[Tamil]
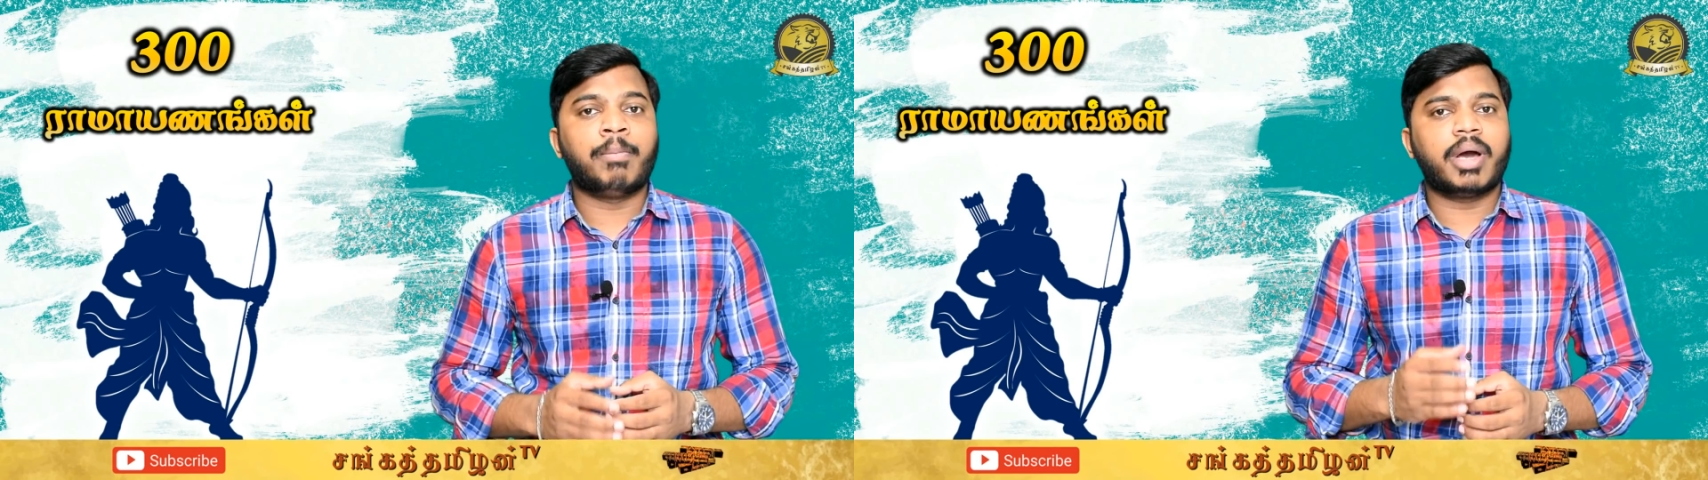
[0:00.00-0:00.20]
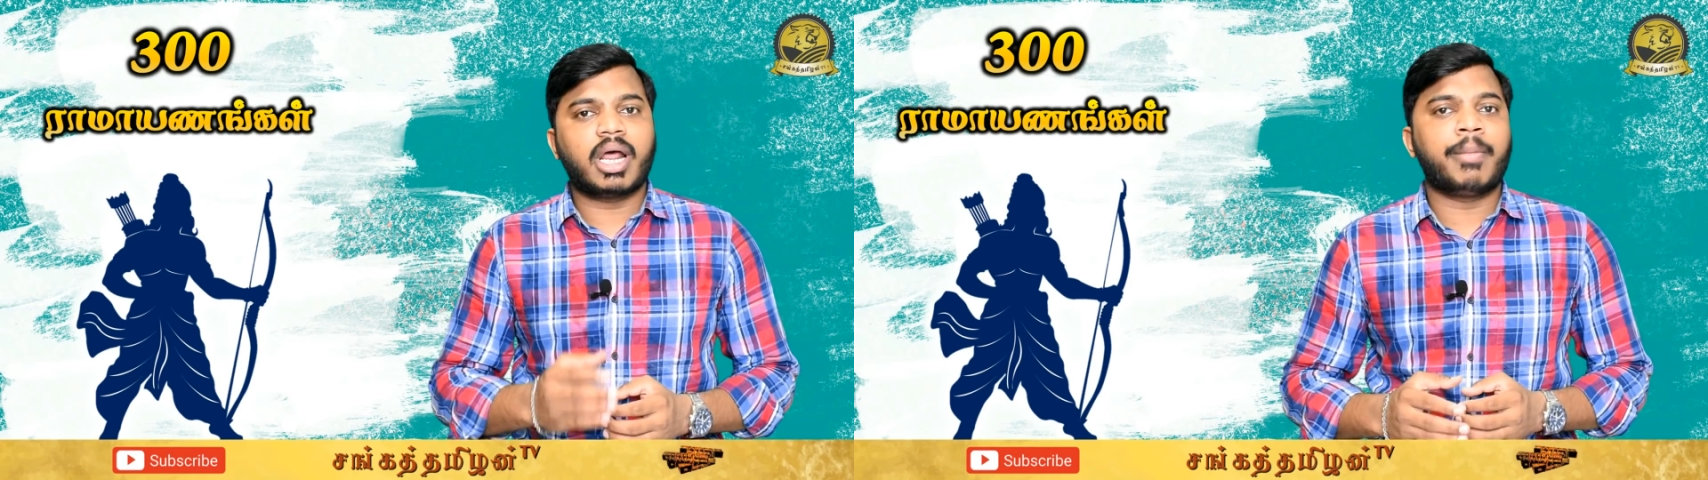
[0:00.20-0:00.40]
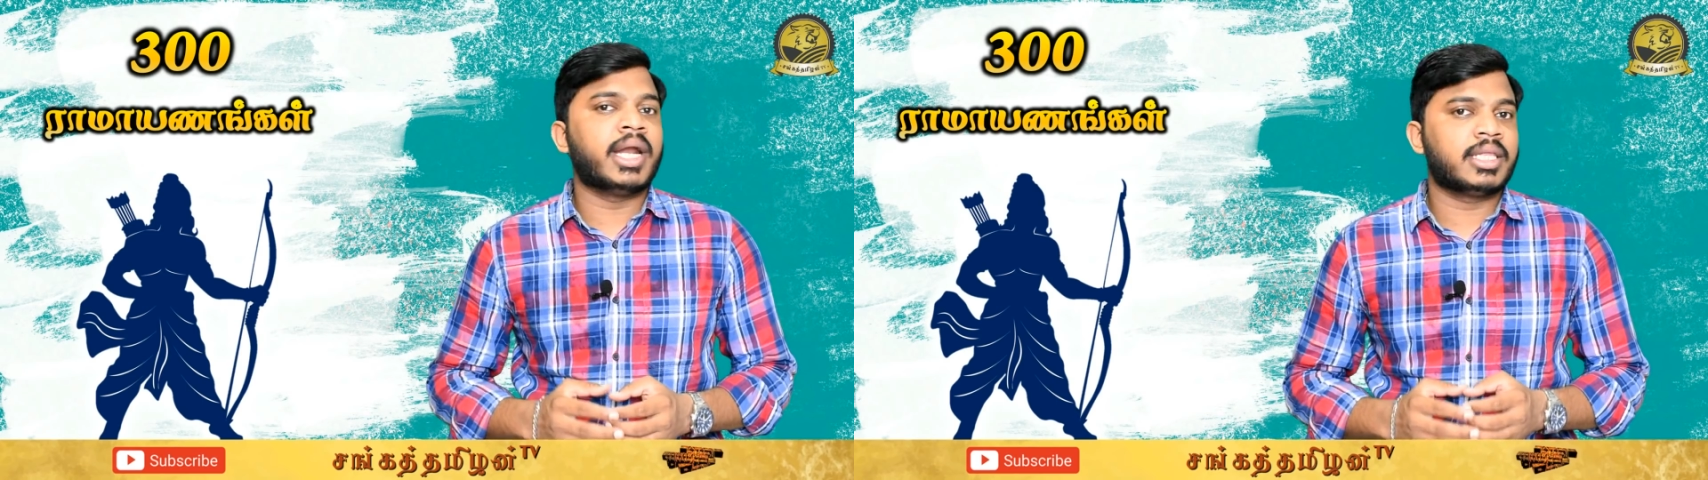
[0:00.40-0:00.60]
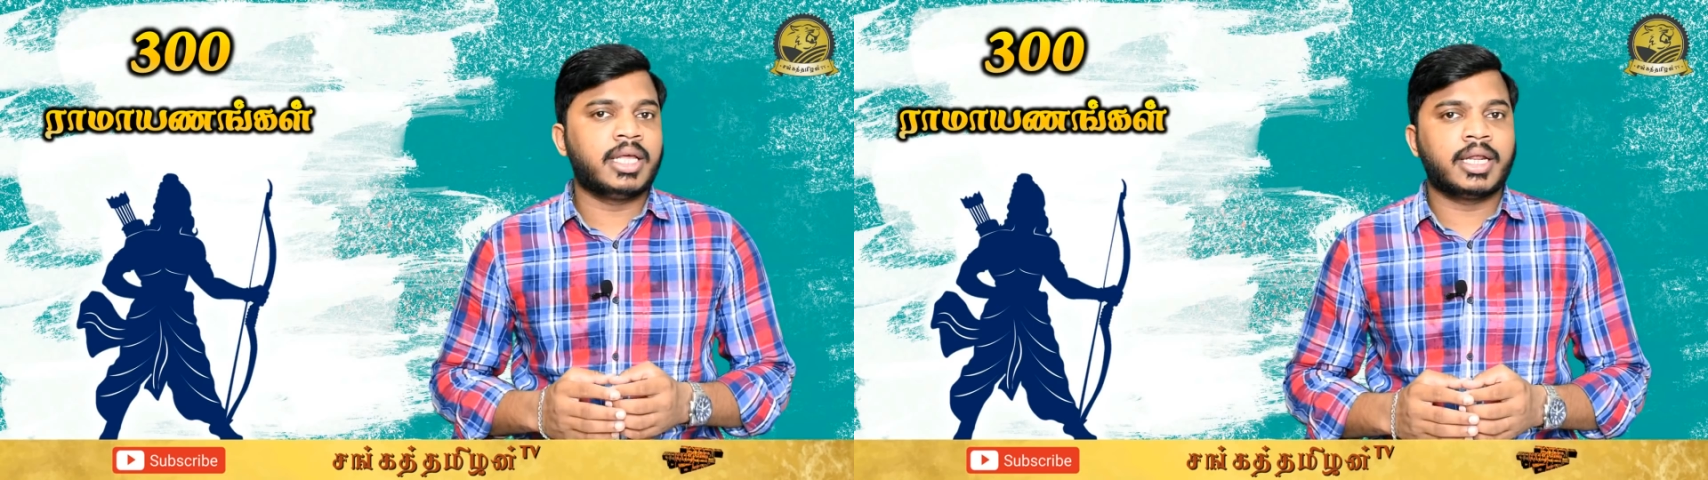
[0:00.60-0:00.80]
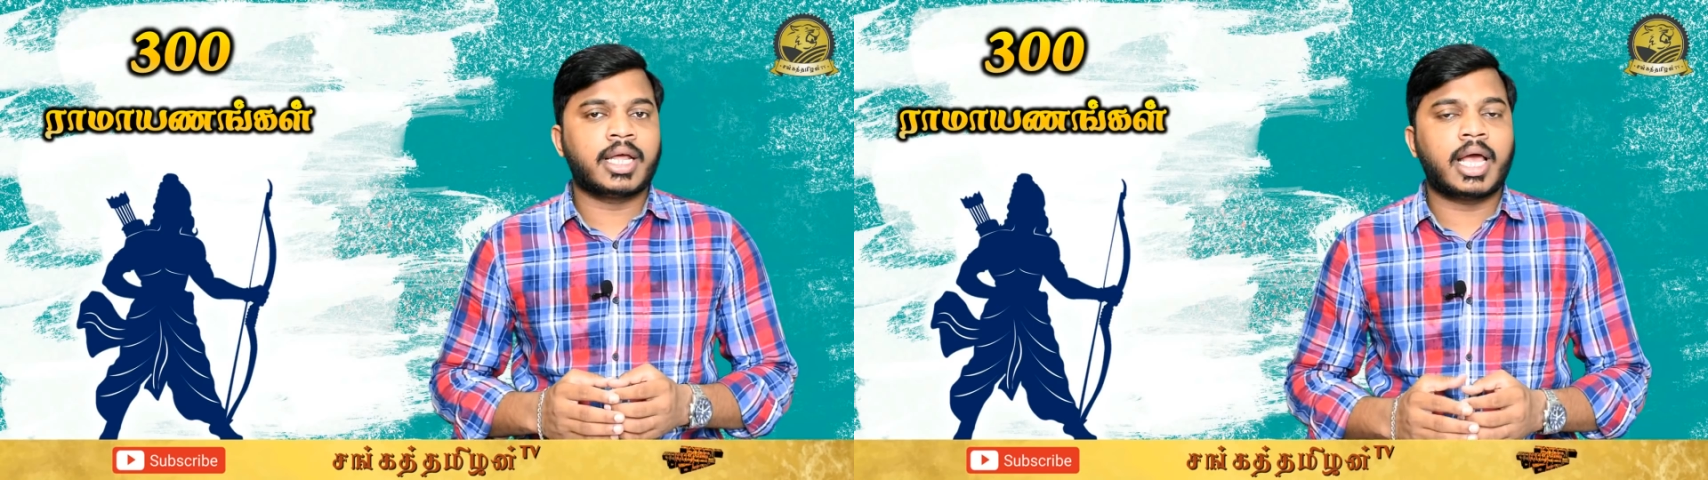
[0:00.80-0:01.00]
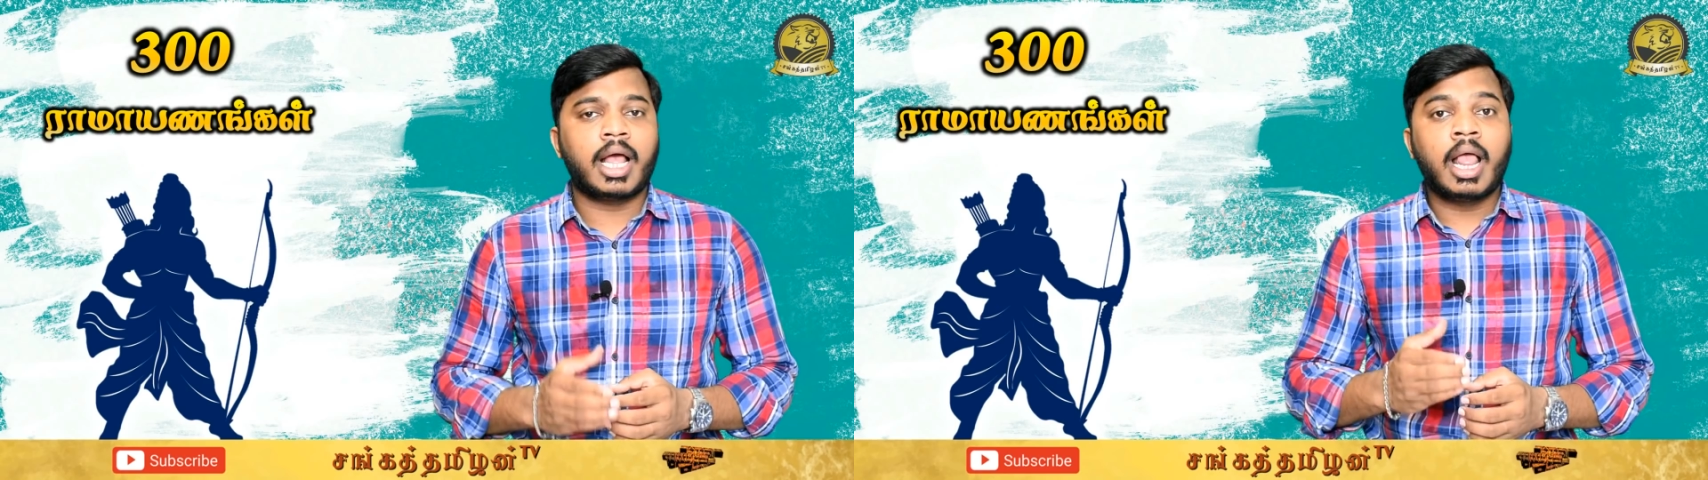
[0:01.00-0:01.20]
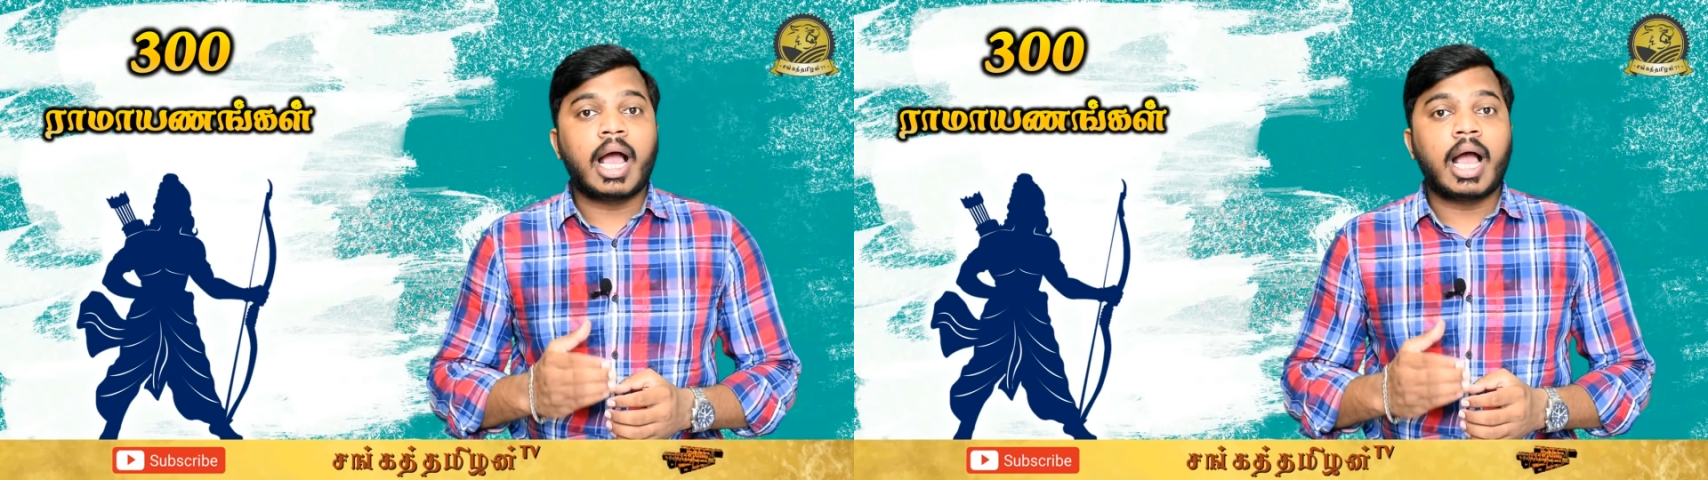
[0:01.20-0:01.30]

கம்ப ராமாயணத்திலையும் இருக்கிற